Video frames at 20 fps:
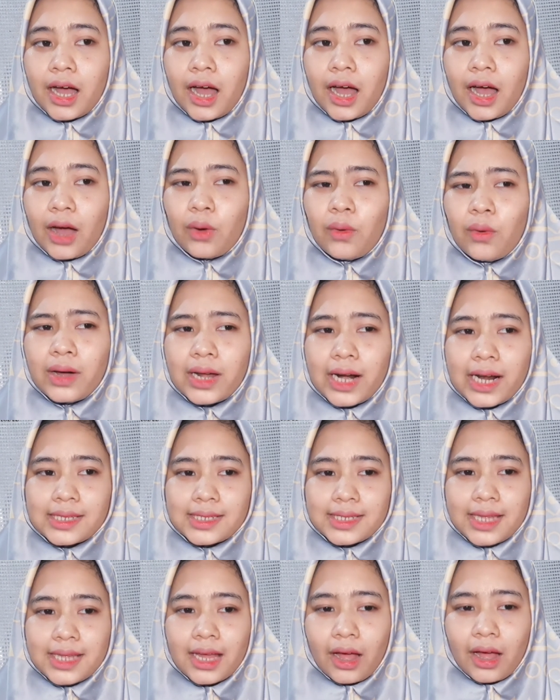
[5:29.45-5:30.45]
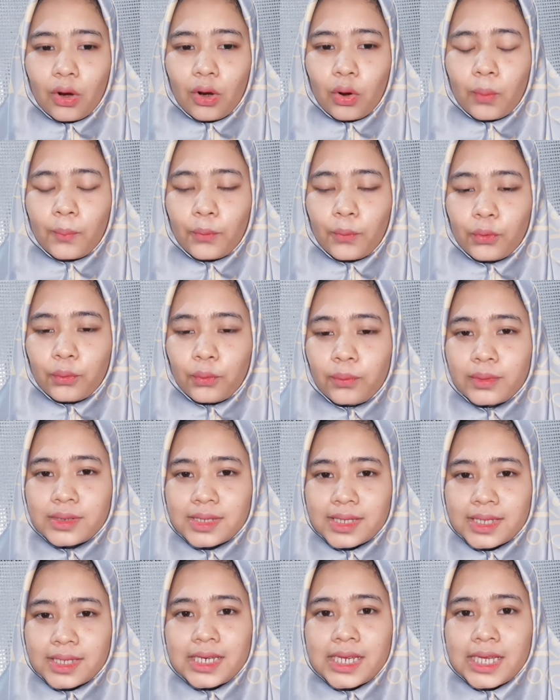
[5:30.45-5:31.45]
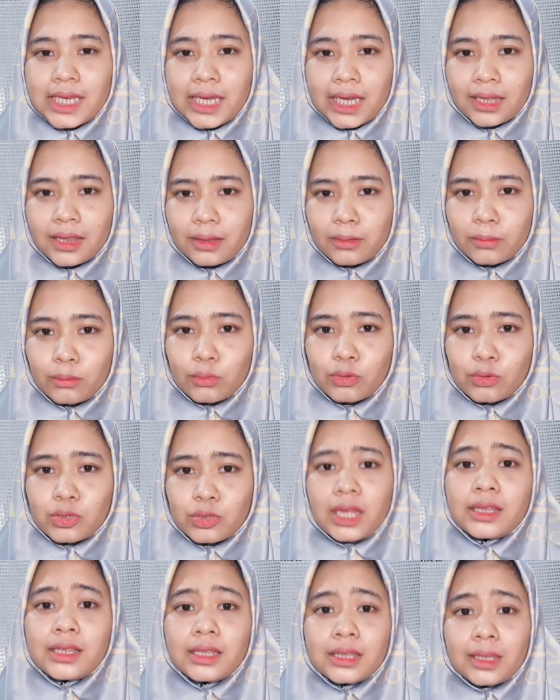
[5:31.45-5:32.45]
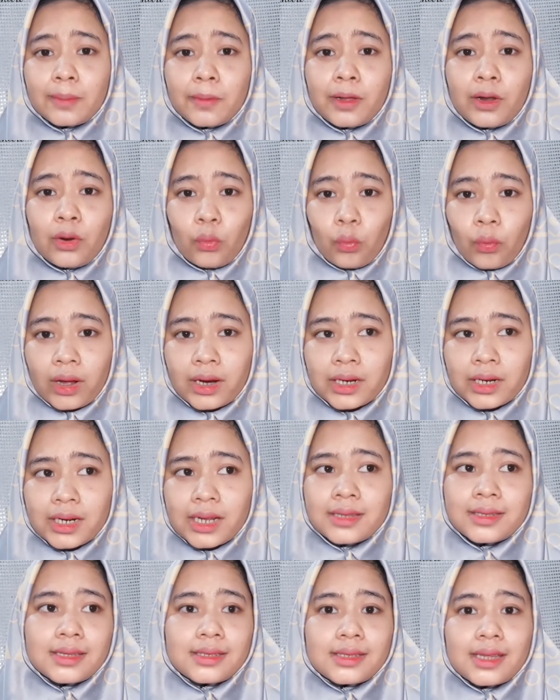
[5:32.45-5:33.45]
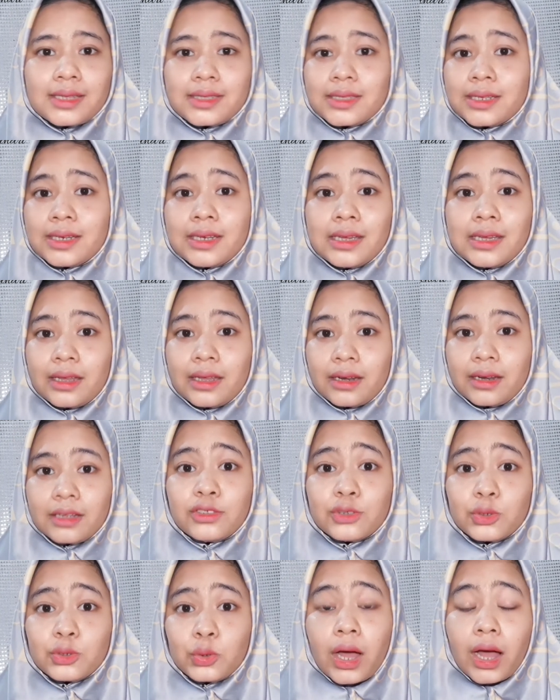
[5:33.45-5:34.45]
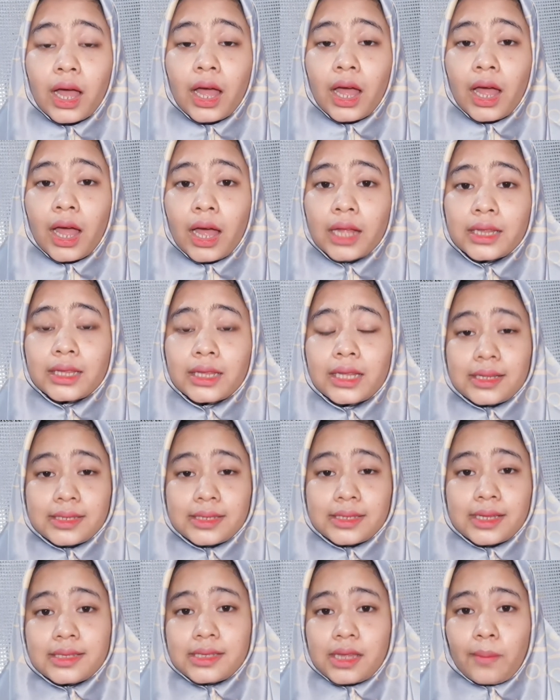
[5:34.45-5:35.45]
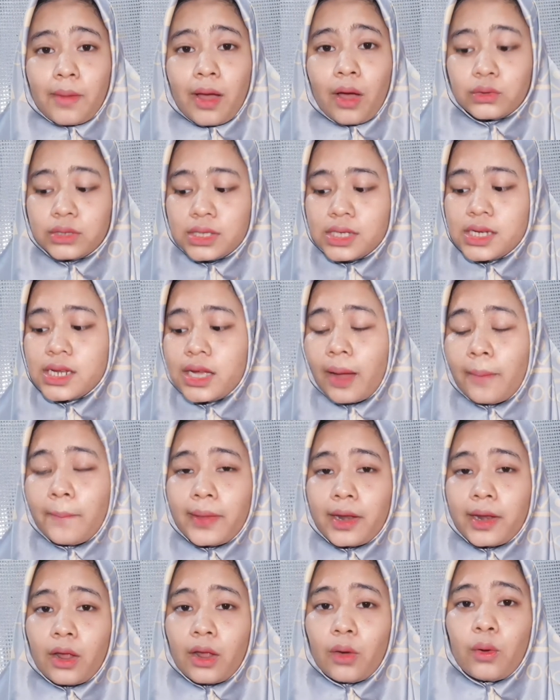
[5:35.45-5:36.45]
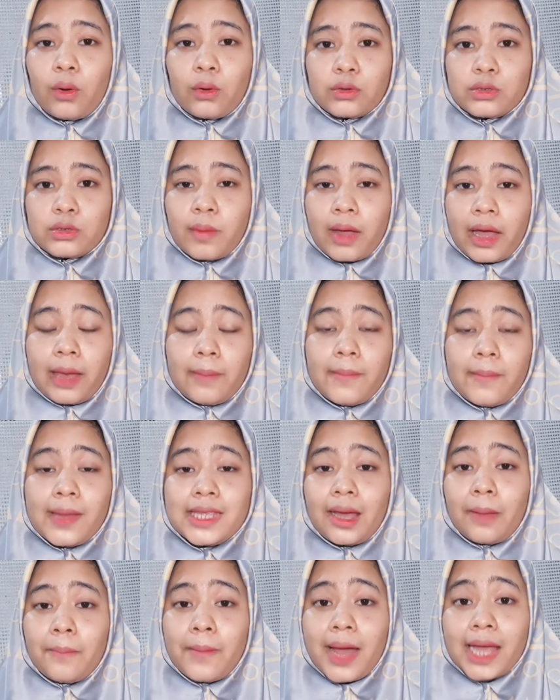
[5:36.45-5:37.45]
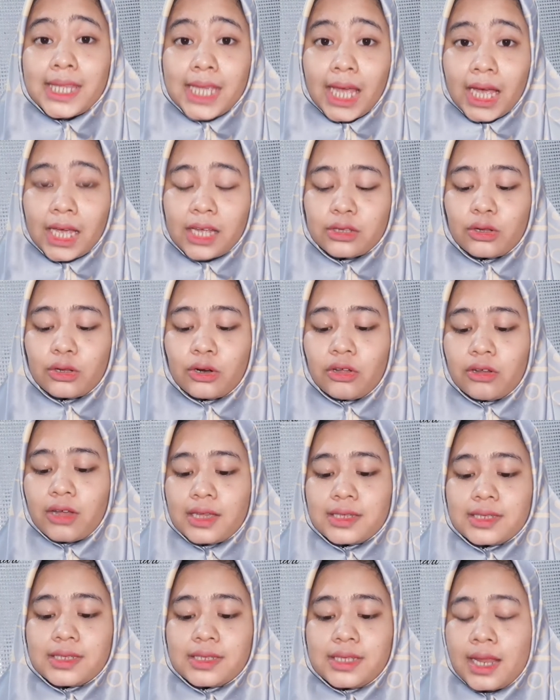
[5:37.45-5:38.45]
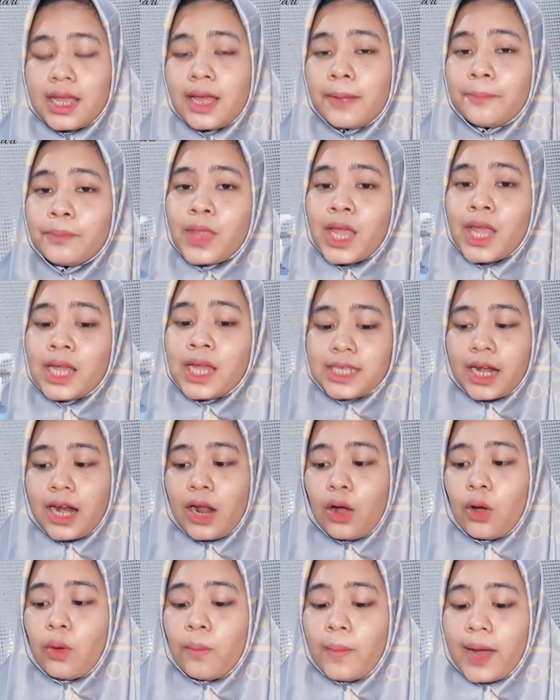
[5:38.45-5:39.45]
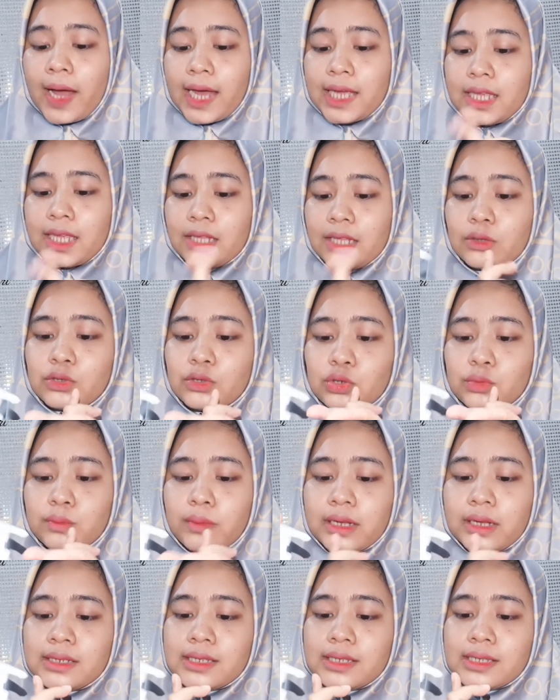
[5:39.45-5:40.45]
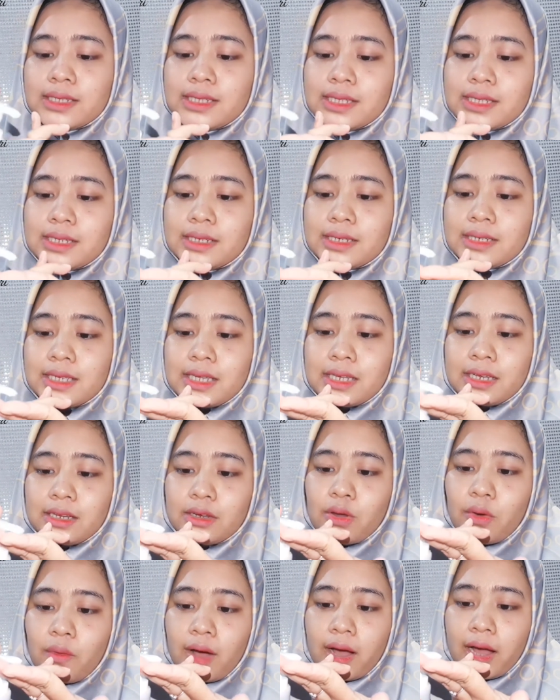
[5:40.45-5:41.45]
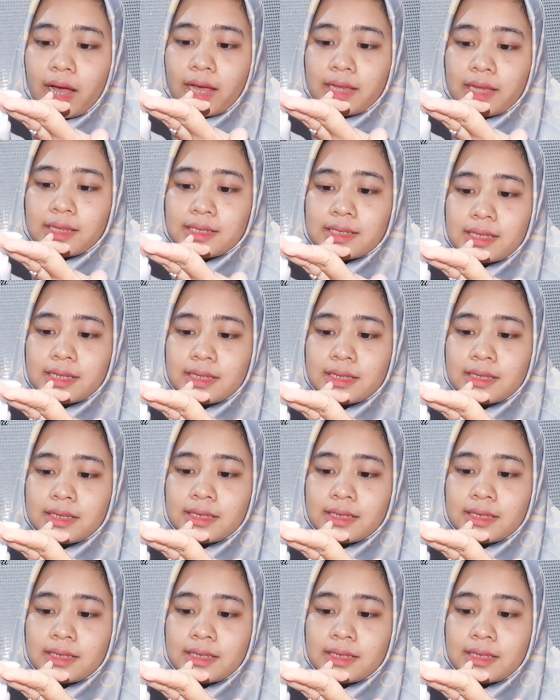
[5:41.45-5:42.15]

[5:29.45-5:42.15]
aku ngerasa kalaupun sedikit busanya tetap keluar dan sensasi dinginnya juga terasa sama aku jadi ngapain aku harus pakai banyak-banyak gitu loh guys jadi cara aku makainya tuh cuman segini doang guys